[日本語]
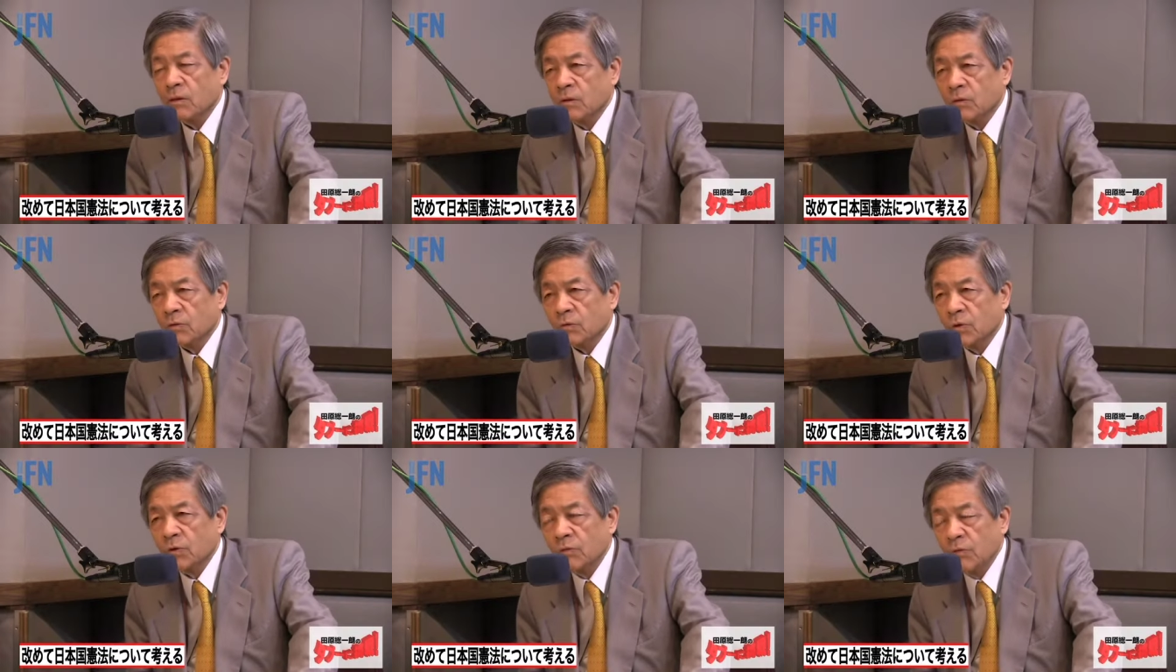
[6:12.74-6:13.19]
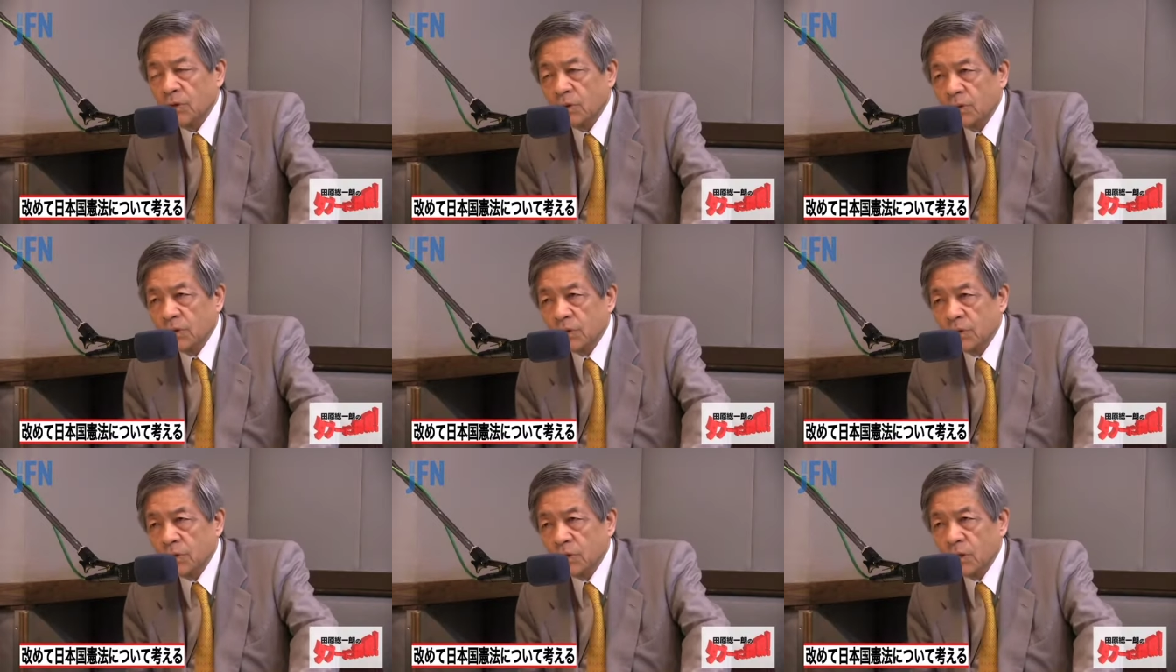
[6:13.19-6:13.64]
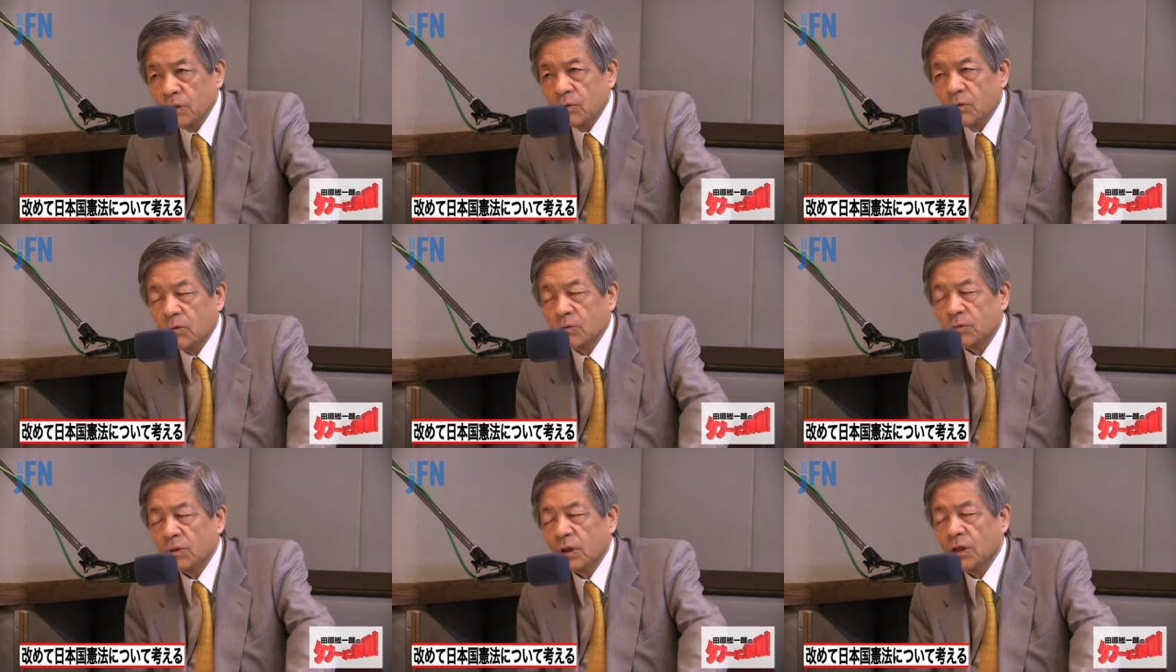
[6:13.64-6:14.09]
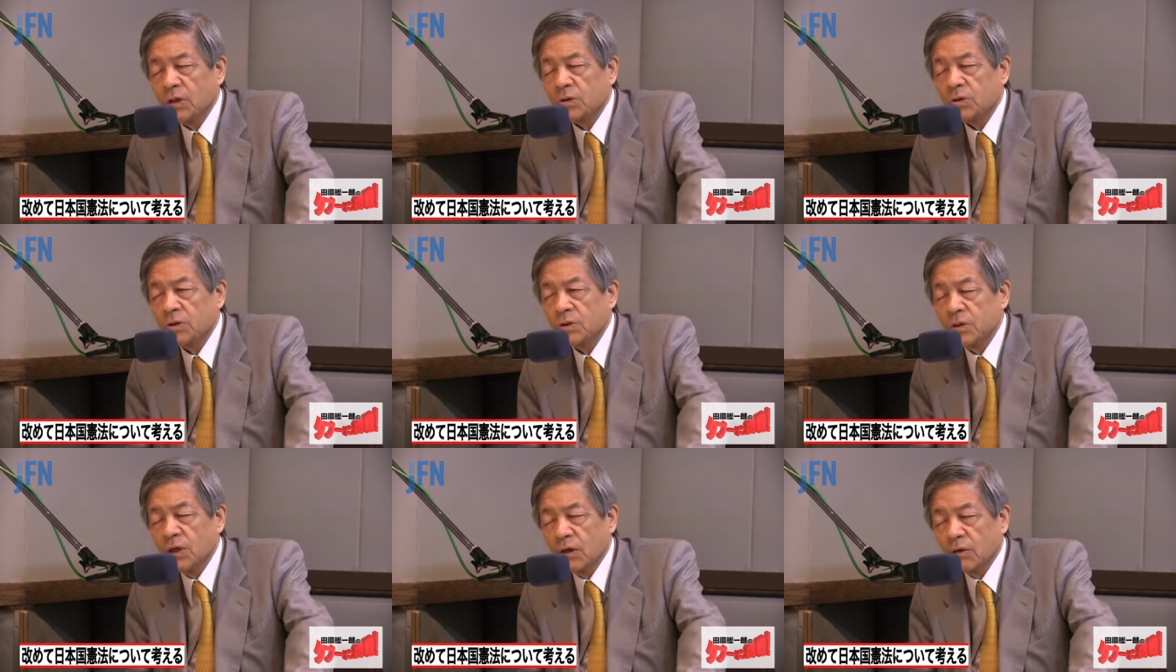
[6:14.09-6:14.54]
うん、それは侵略国対
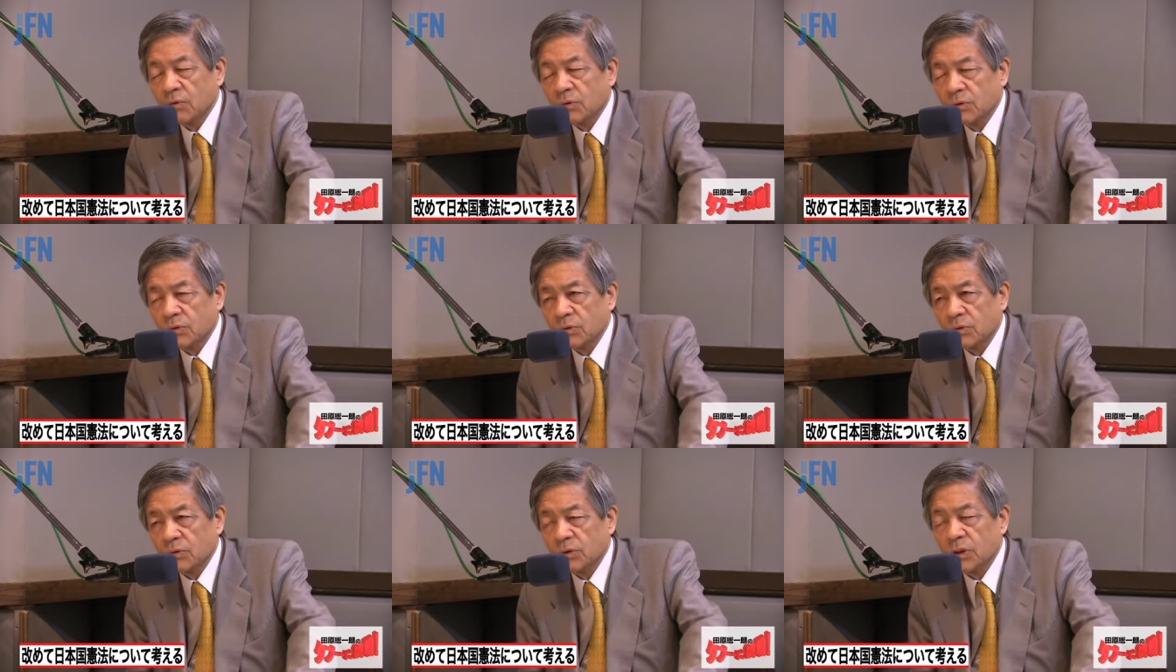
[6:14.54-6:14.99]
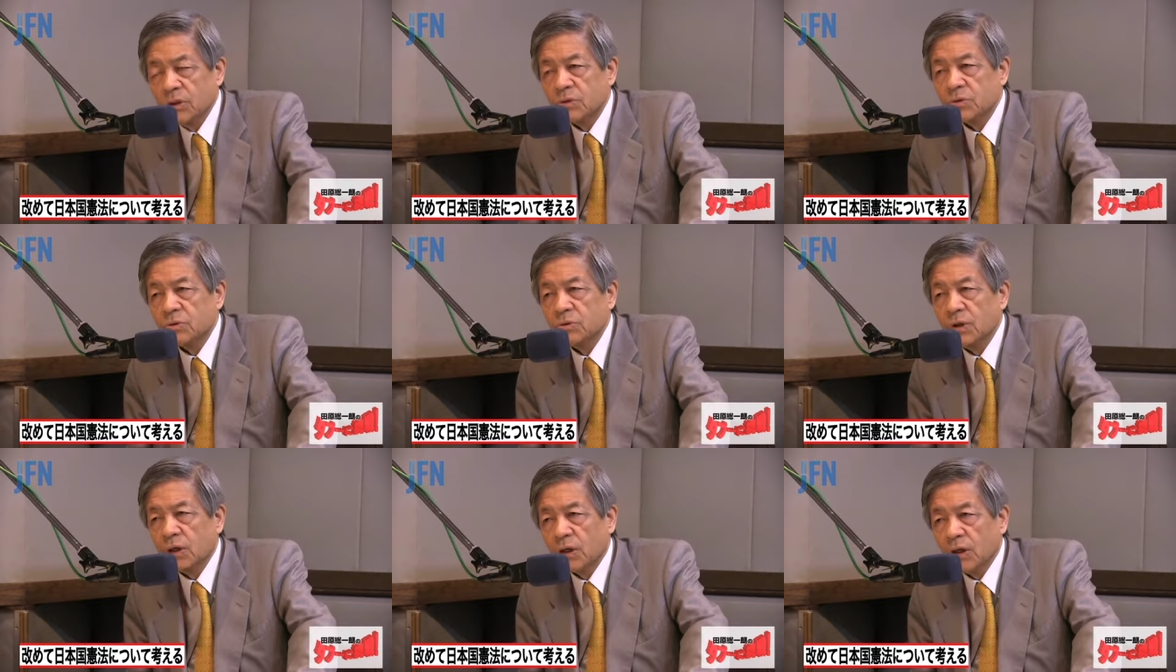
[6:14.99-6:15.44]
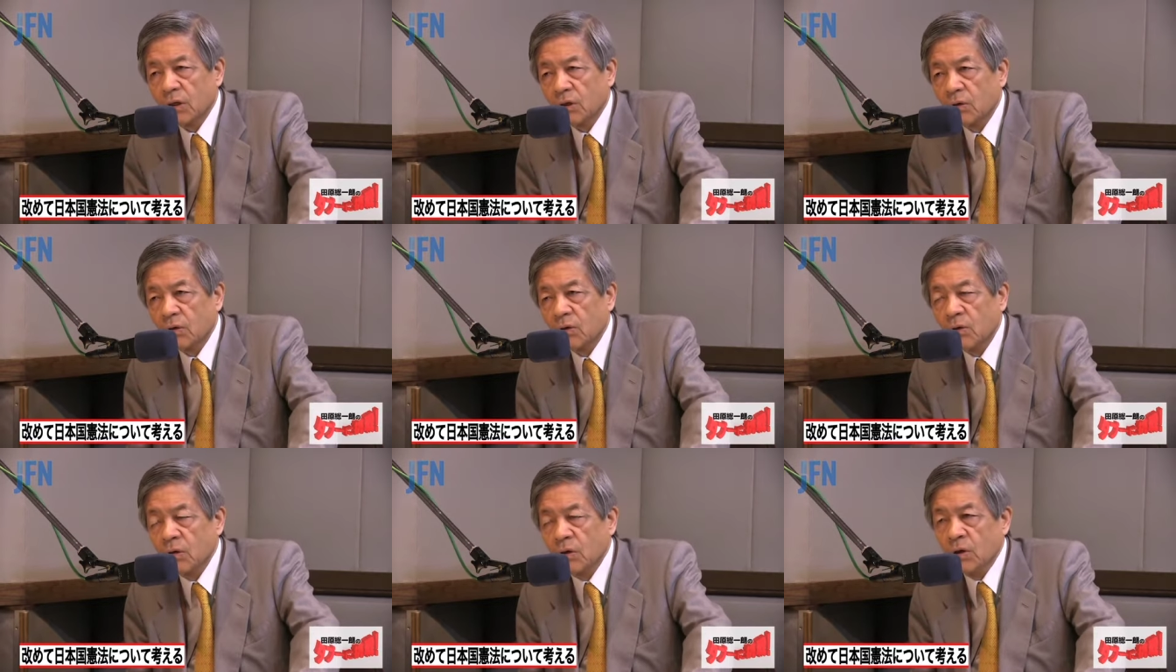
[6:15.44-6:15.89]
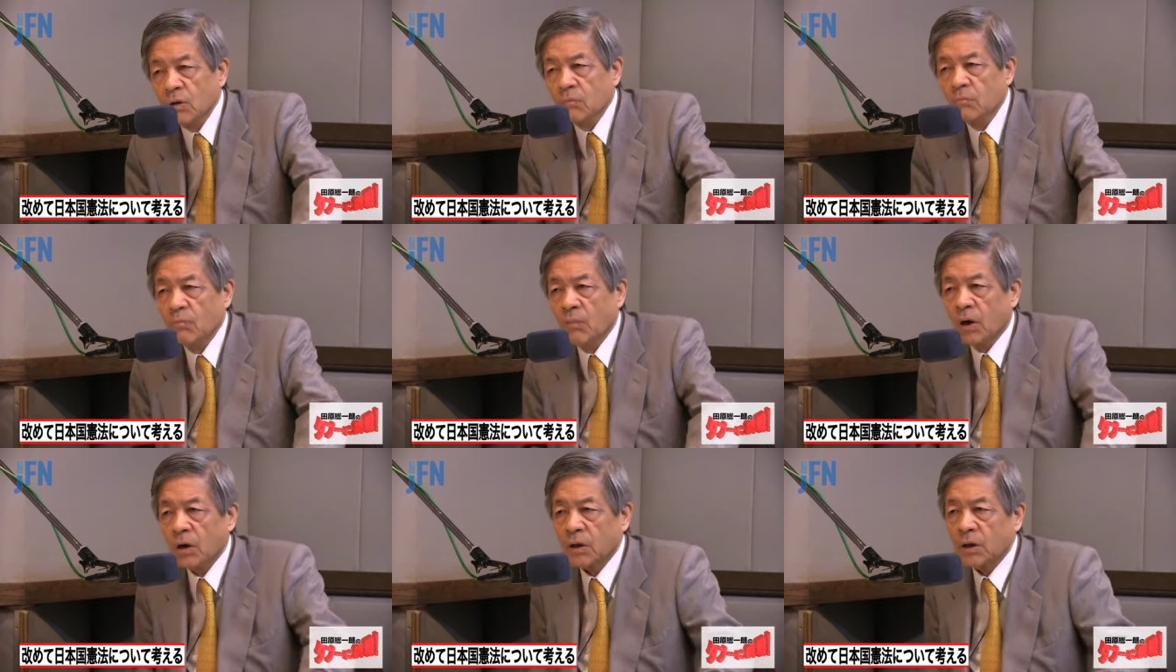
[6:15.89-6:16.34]
侵略国の戦争だけど
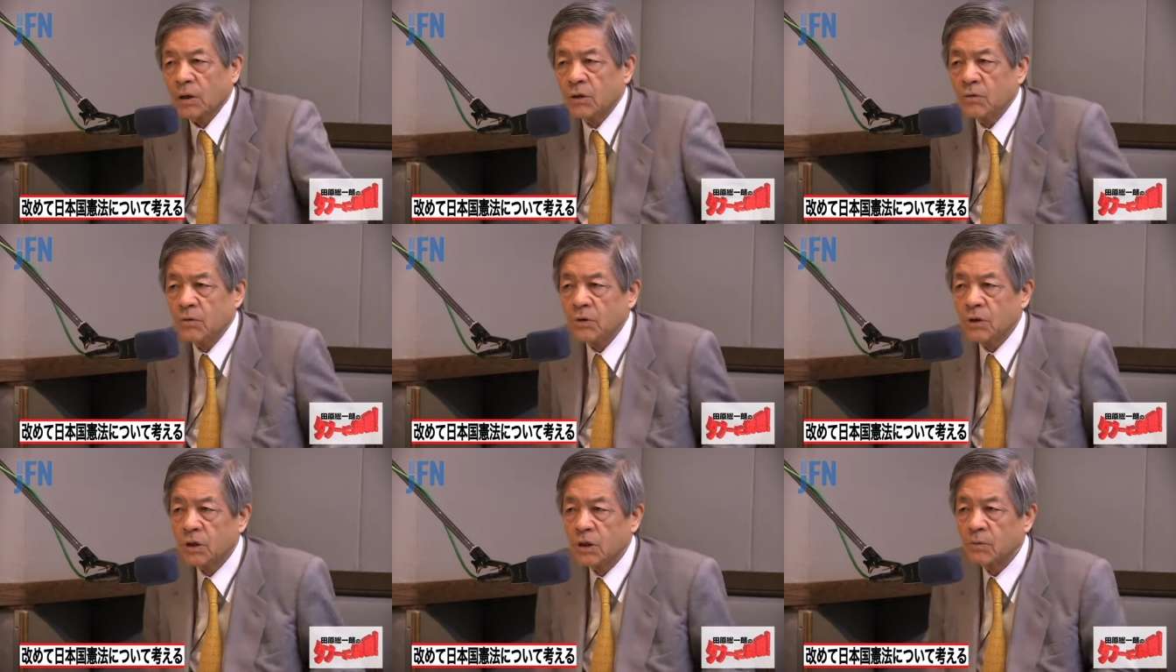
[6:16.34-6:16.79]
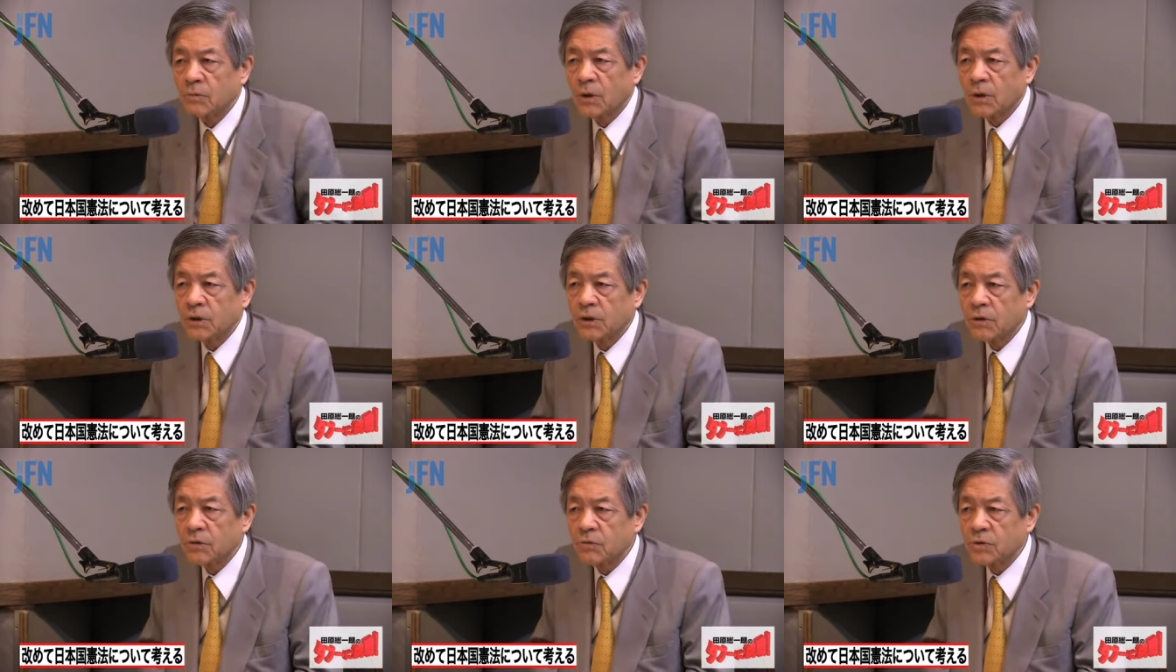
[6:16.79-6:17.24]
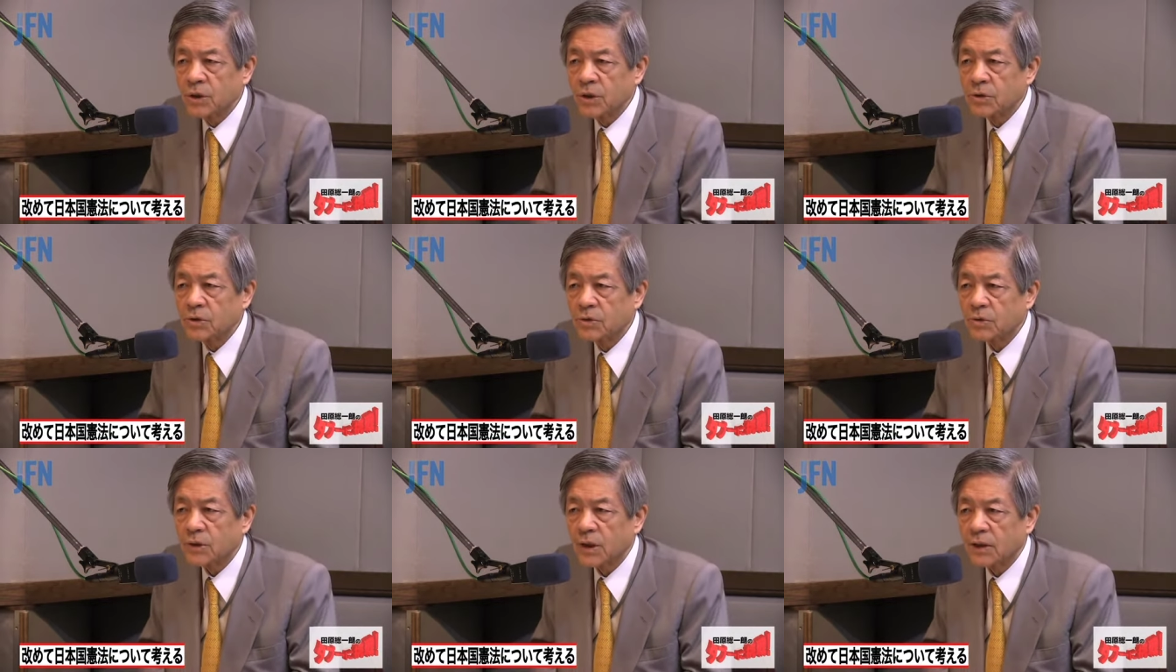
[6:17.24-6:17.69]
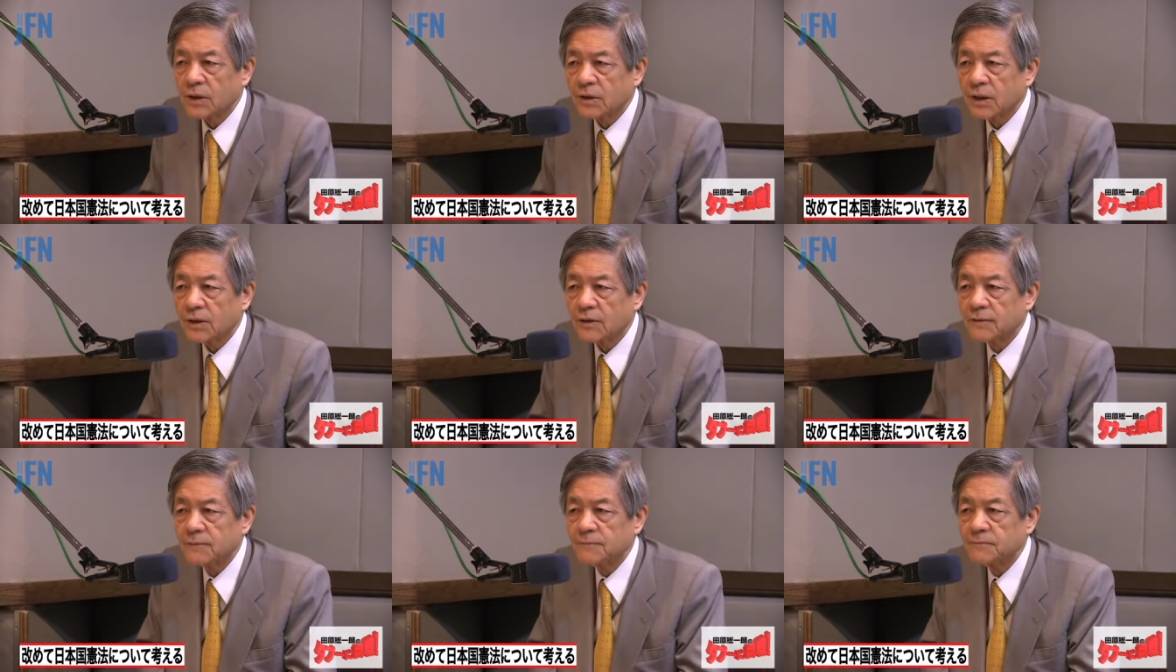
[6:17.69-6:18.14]
負けるに決まってる戦争だっ
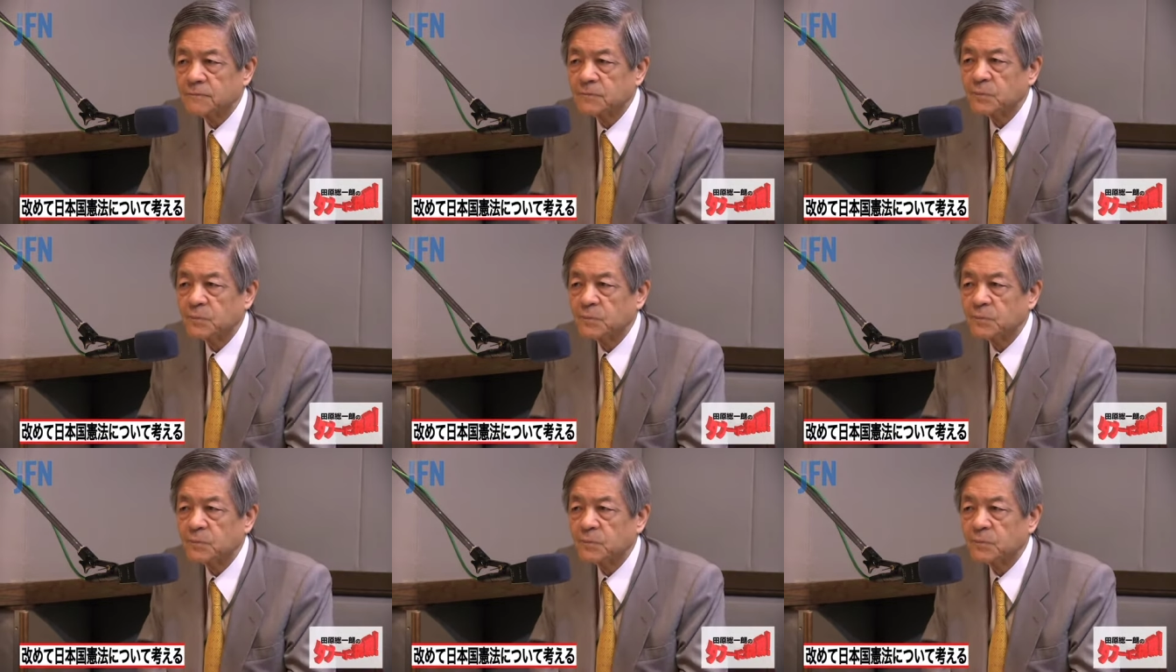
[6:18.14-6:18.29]
たと。